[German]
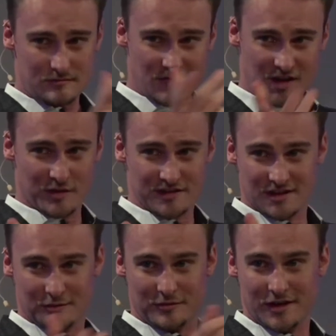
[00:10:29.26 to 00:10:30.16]
Ich meine, Sie
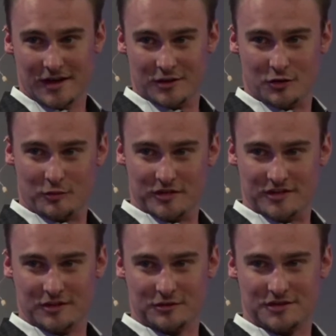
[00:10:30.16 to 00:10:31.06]
haben die
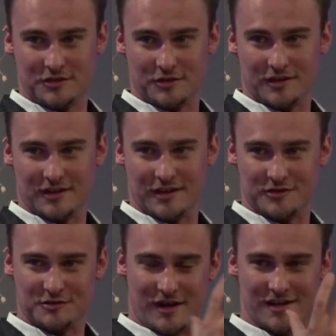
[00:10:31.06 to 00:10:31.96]
Kommentierung, Sie können ja gerne
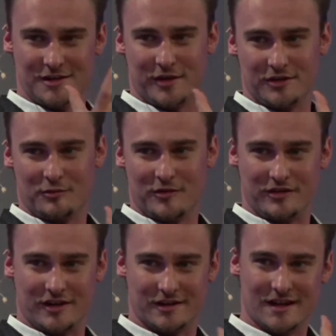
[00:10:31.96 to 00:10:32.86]
zum Allgemeinen nochmal
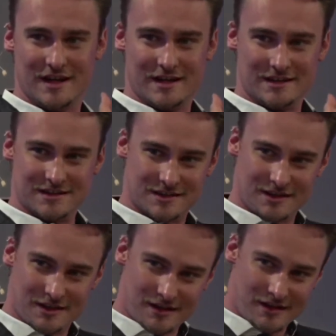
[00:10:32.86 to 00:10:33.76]
vielleicht das
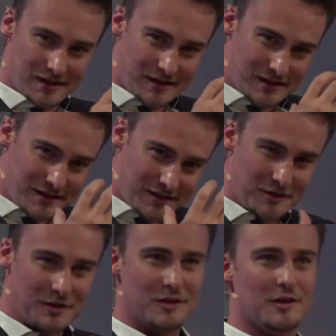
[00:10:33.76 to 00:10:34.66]

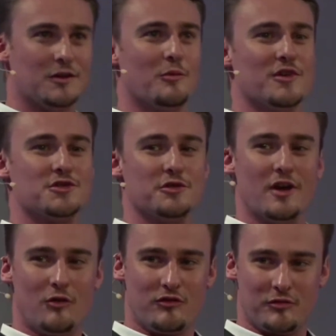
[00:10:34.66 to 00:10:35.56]
nochmal schön
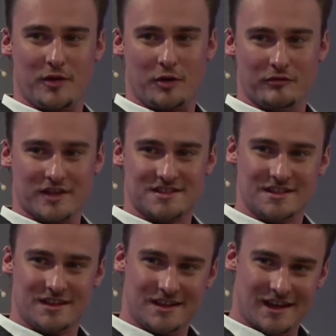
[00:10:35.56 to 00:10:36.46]
aufbauen. Was sind
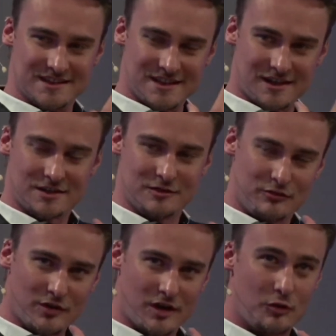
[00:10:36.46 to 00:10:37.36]
denn die exakten
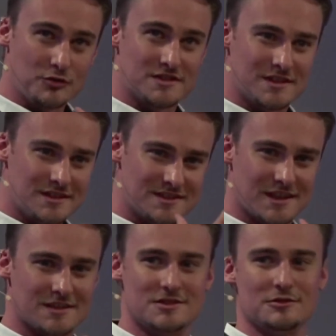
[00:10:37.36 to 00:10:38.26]

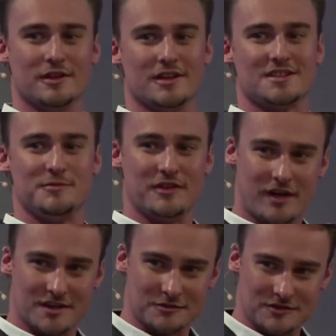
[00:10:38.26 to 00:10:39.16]
Voraussetzungen, dass man
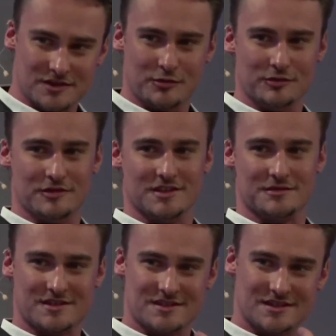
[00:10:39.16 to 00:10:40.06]
weisungsgebunden ist?
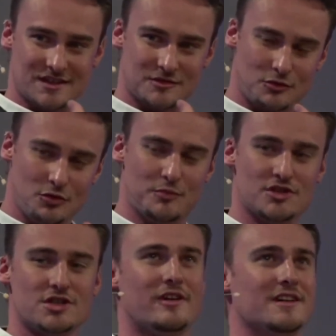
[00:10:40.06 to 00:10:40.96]
Was ist denn da so
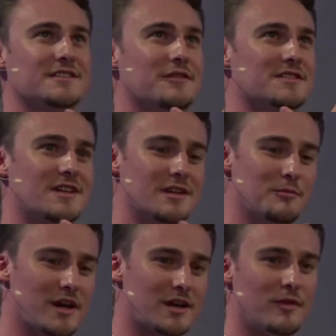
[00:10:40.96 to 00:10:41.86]
typischerweise, was sind da die
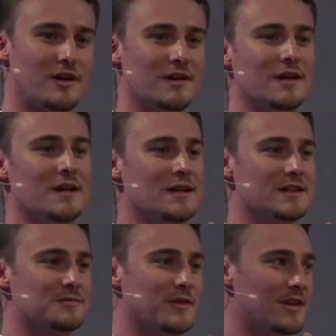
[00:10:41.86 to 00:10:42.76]
Merkmale,
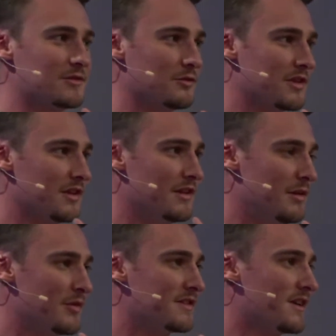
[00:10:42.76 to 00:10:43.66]
dass man als
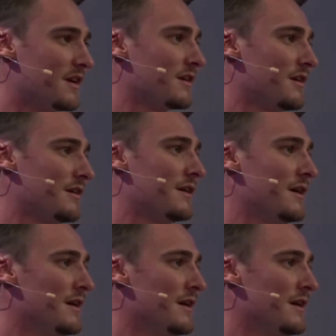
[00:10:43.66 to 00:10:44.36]
Unternehmer sagen kann,